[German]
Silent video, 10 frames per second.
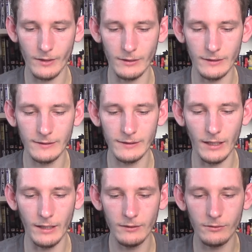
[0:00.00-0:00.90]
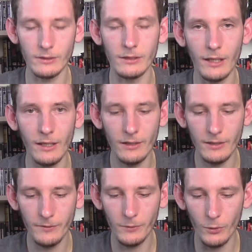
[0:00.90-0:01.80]
Und das ist hier alles so eine
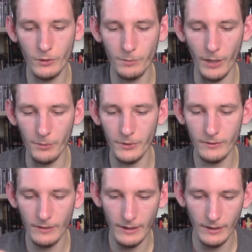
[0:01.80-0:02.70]
relativ dünne Pappe.